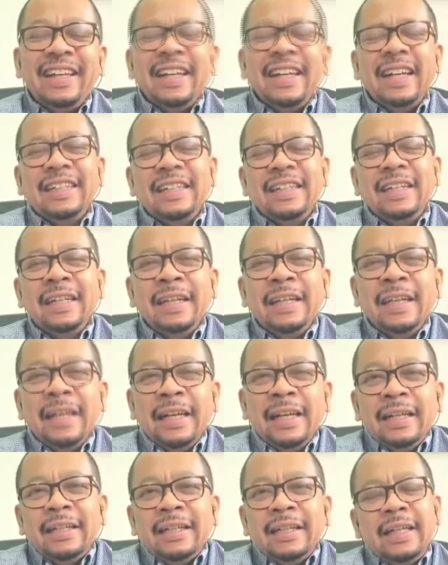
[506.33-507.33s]
Iya,
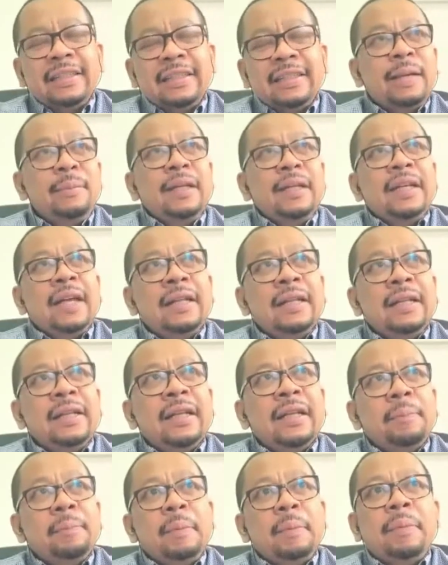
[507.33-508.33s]
jadi ya saya
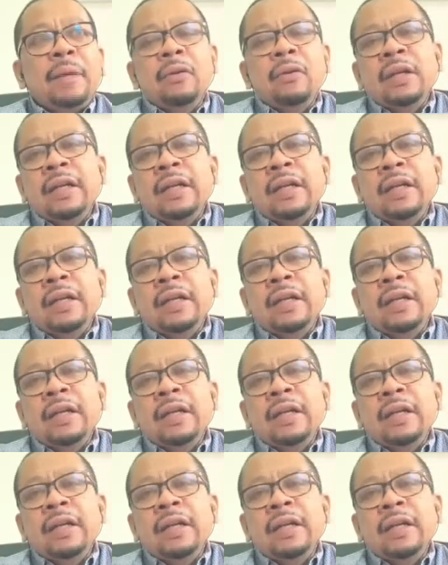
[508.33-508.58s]
melihat ya